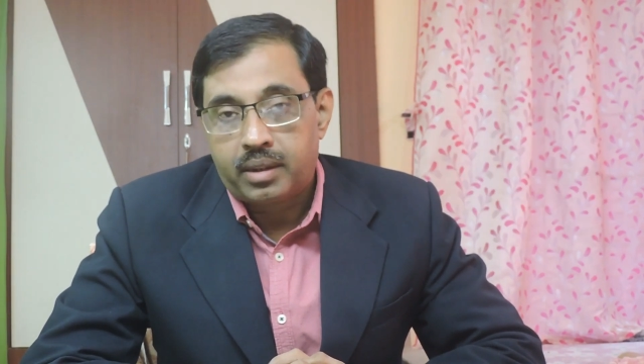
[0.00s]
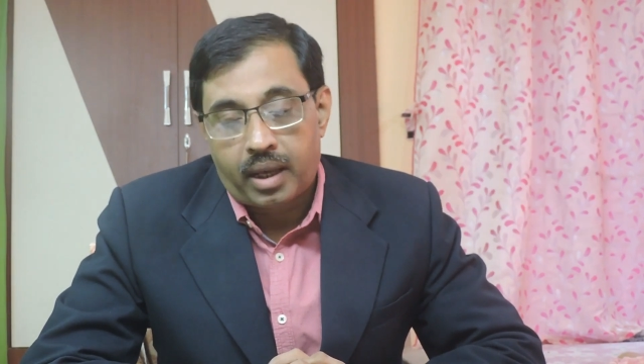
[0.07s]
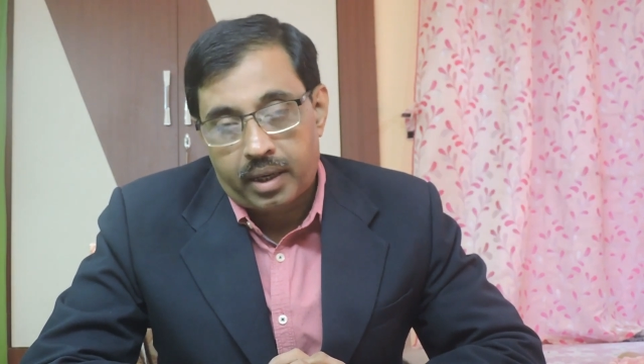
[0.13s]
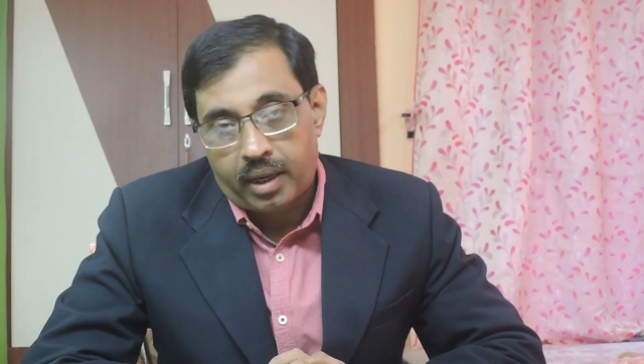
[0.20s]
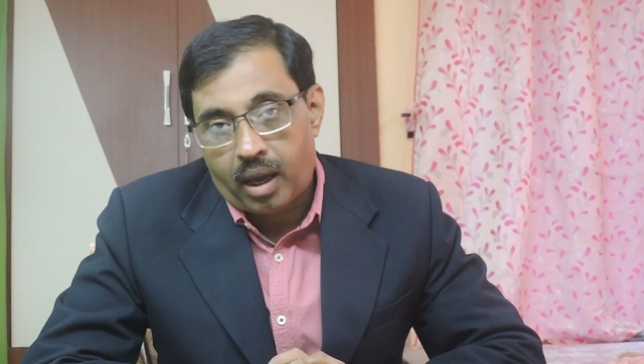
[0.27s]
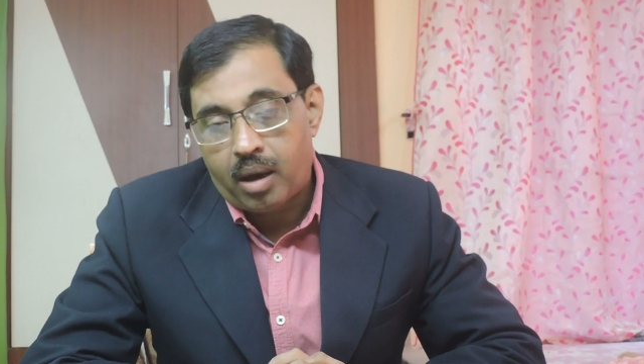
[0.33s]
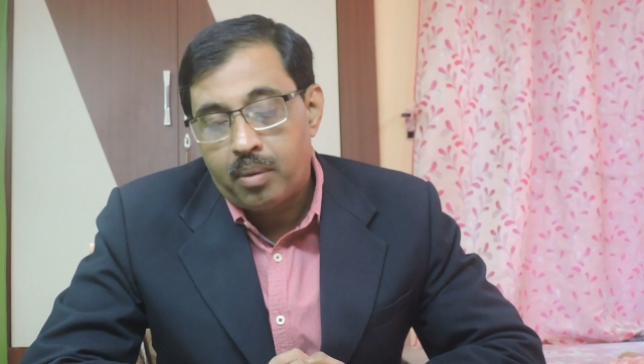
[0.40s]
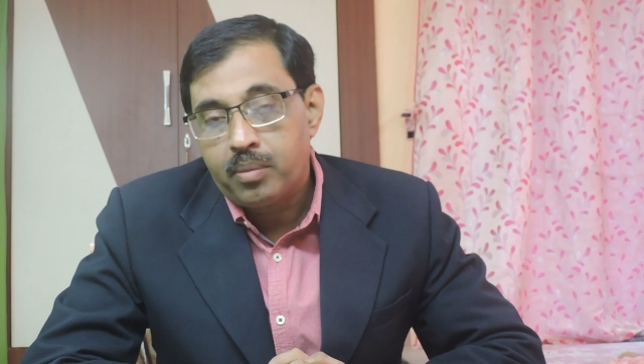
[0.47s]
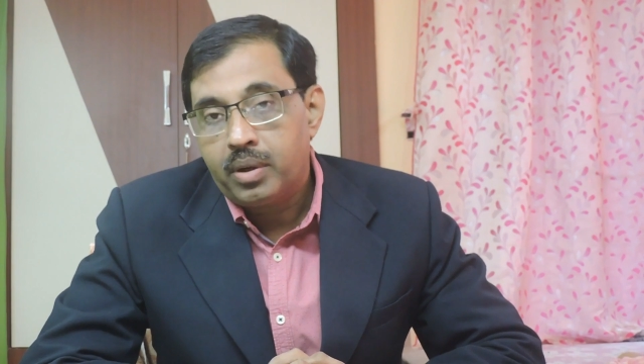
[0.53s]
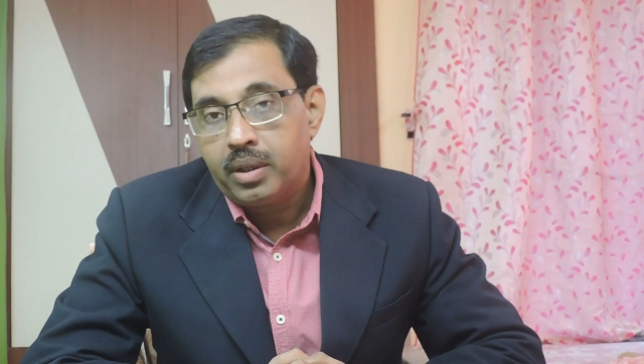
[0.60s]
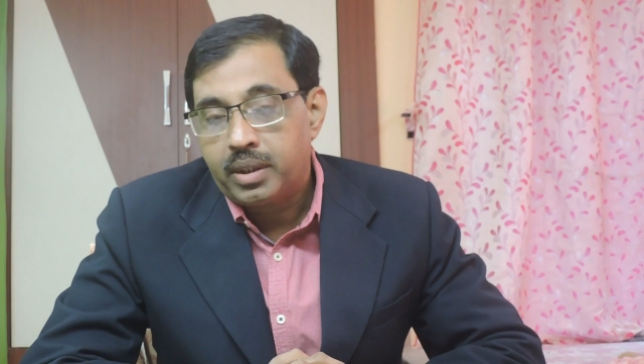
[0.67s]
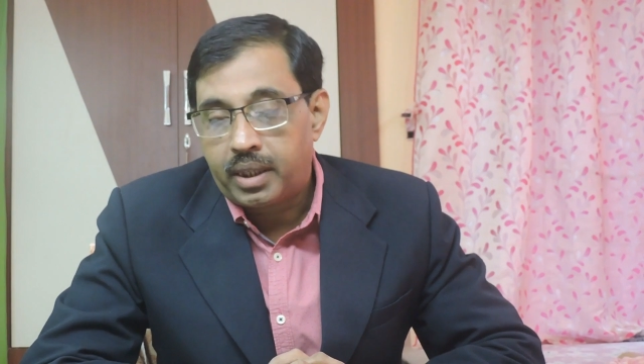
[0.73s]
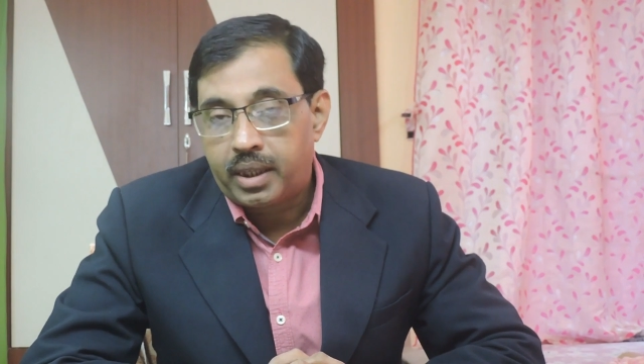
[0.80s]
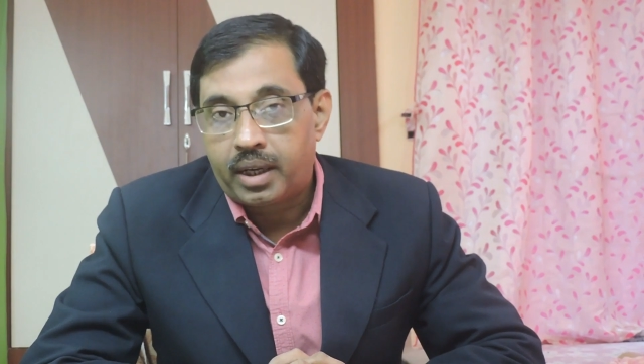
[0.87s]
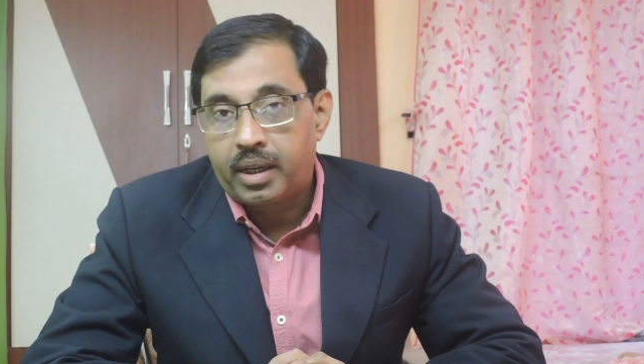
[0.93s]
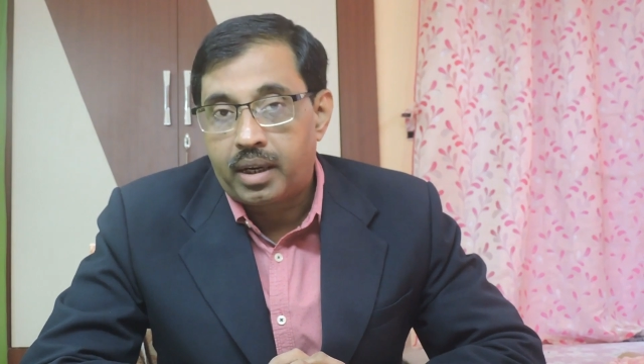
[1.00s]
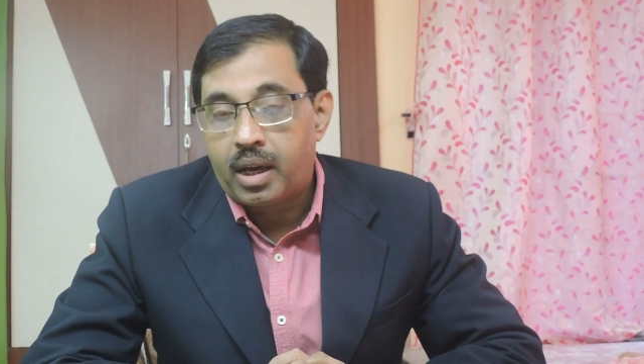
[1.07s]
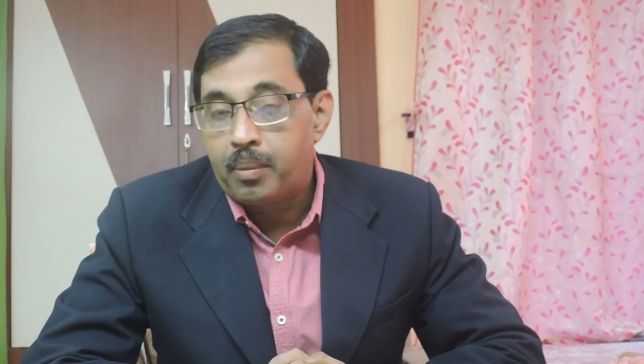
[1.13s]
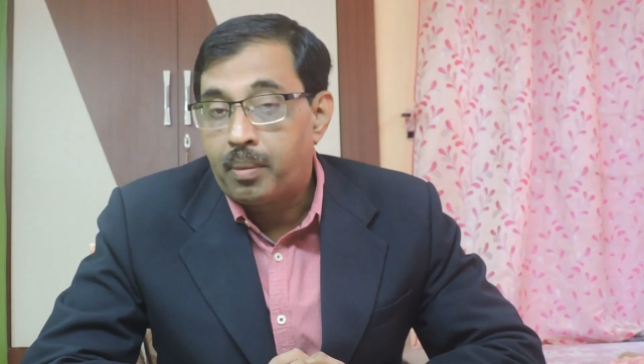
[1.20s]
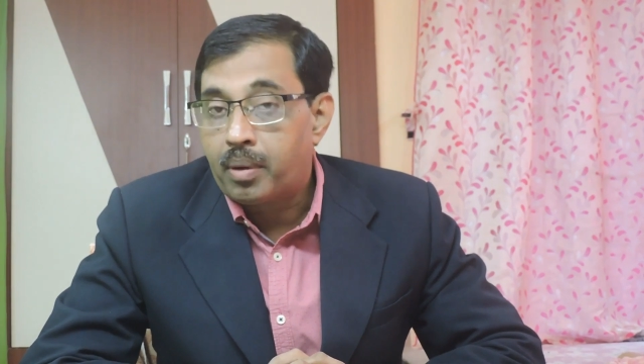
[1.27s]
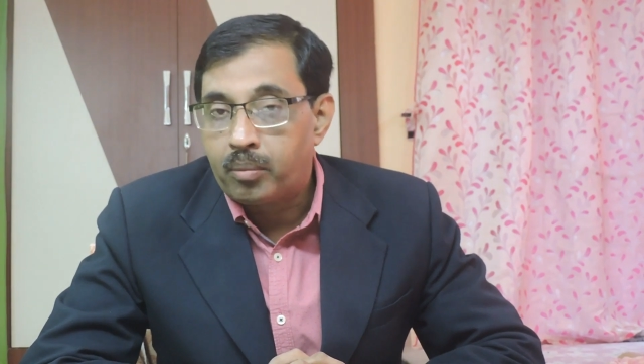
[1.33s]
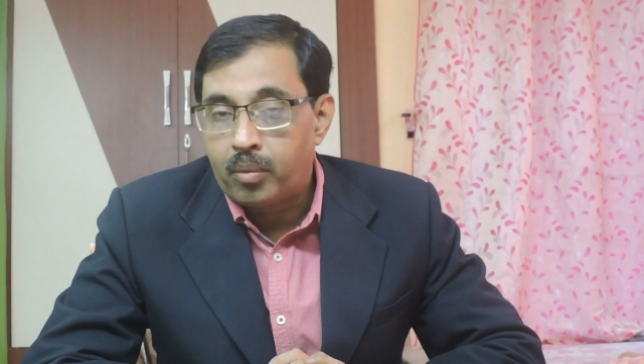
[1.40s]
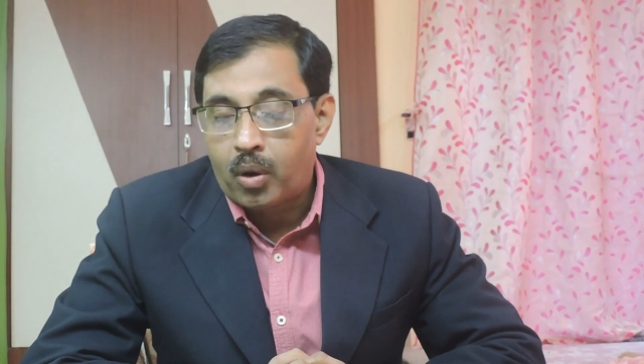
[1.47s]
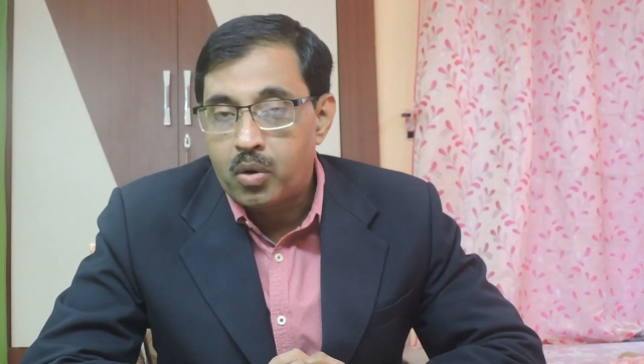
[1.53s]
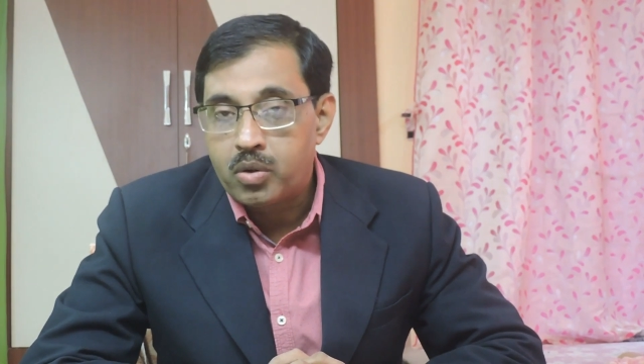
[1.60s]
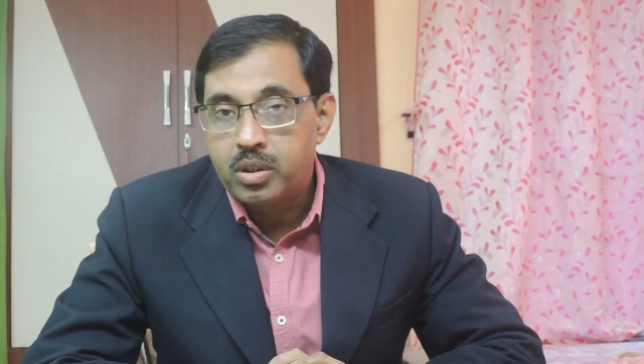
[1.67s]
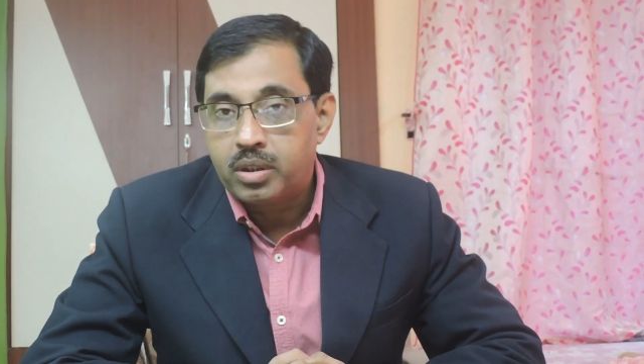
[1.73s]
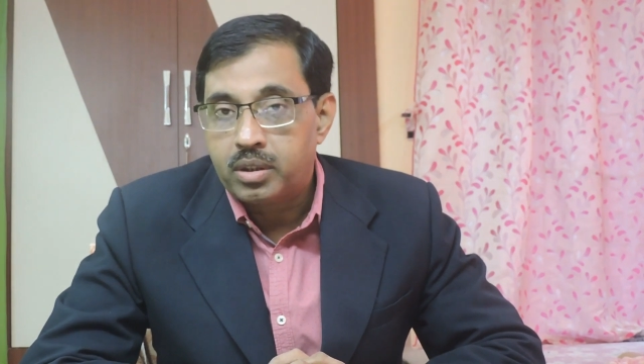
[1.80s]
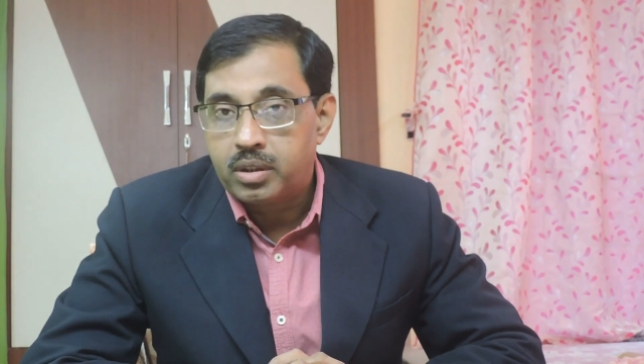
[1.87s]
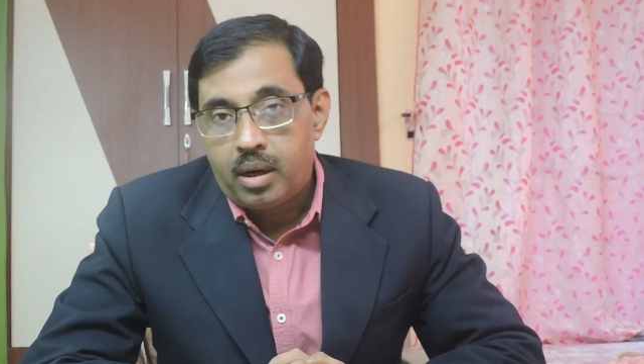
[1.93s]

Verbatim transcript: তার নাম ঠিকানা এবং বয়স